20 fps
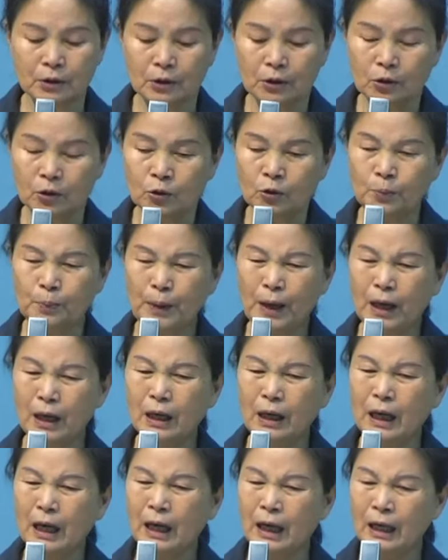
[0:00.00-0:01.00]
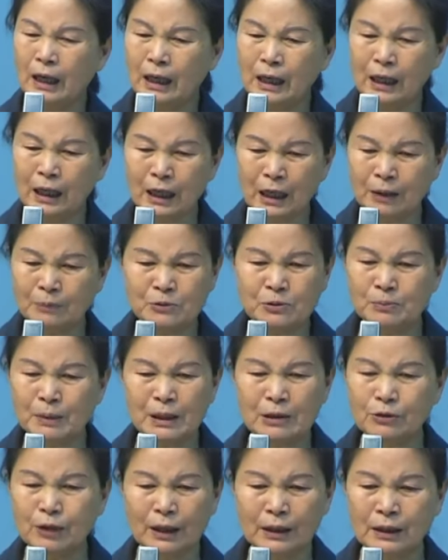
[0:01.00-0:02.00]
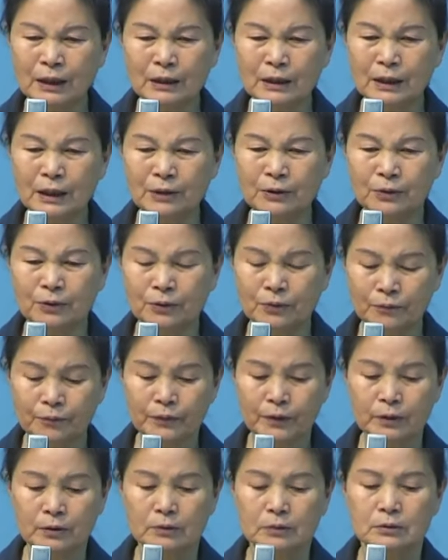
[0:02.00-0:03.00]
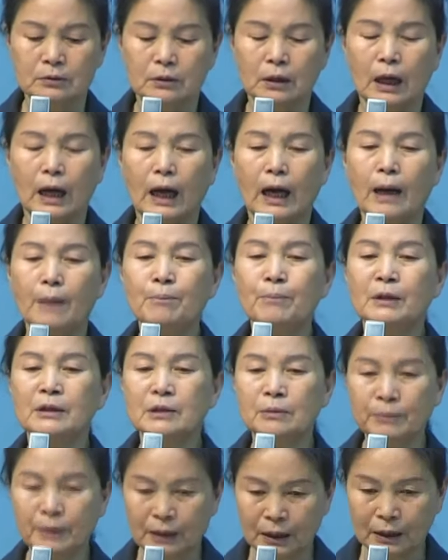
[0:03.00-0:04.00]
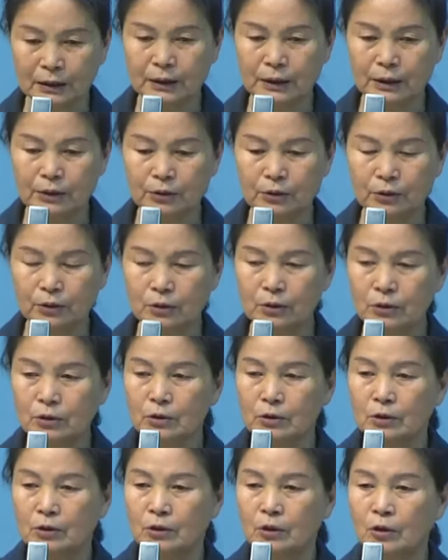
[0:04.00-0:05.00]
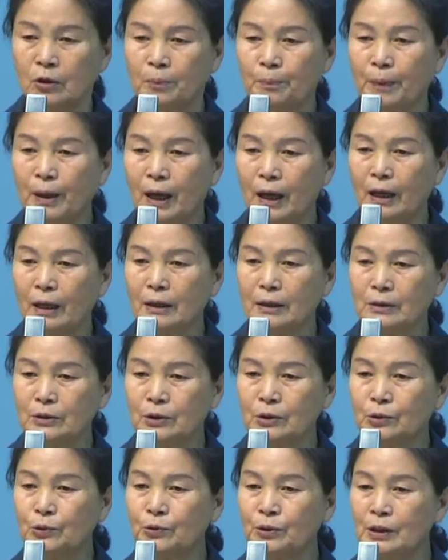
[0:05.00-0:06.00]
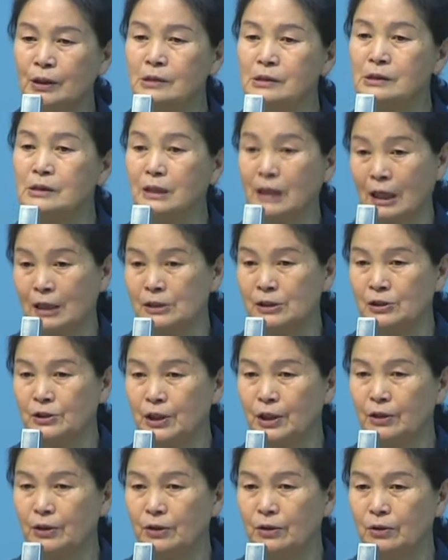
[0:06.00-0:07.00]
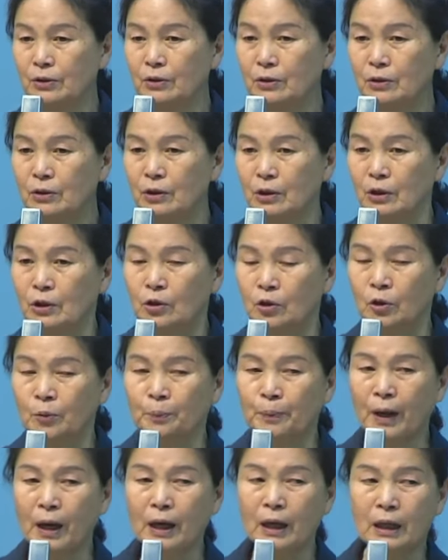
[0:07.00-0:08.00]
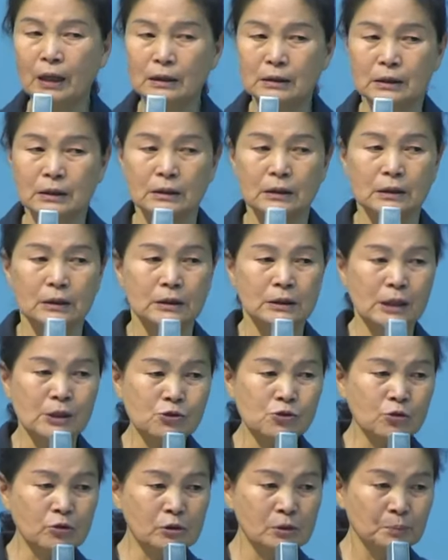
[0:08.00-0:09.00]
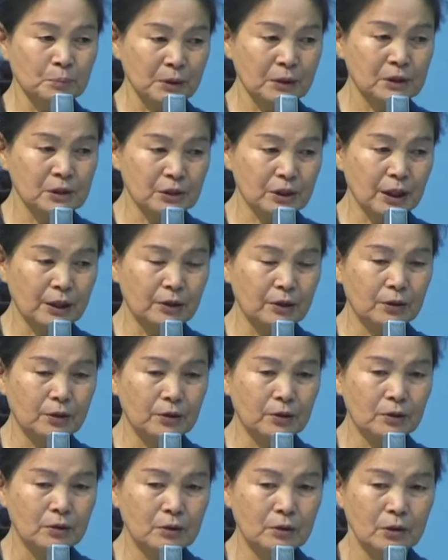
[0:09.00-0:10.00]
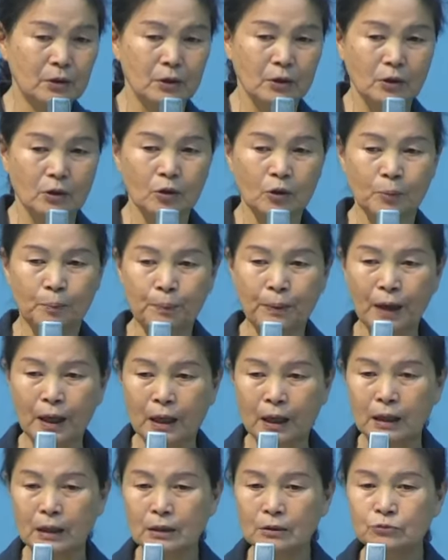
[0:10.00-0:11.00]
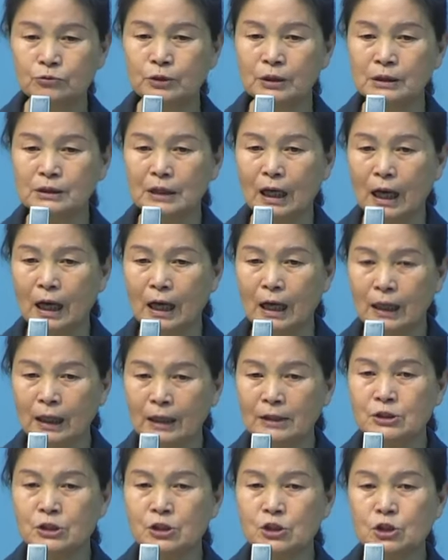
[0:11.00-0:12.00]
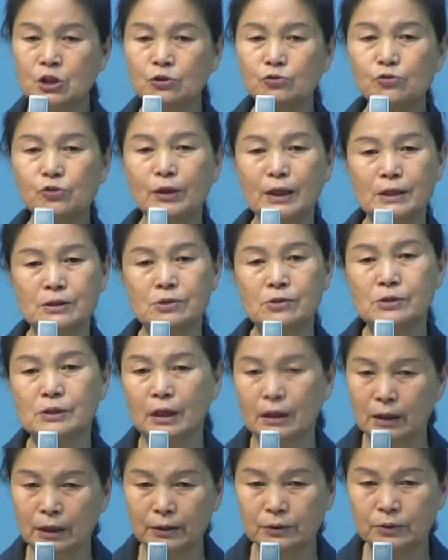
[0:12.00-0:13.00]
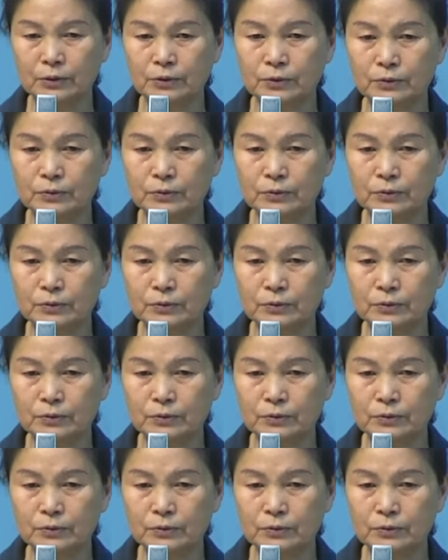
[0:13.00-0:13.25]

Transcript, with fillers: 오빠 아무 말도 안 할게요 한마디만 할게요 오빠 교회를 다니세요 오빠 예수를 믿으세요 오빠 우리 다 같이 천국 가서 살아요.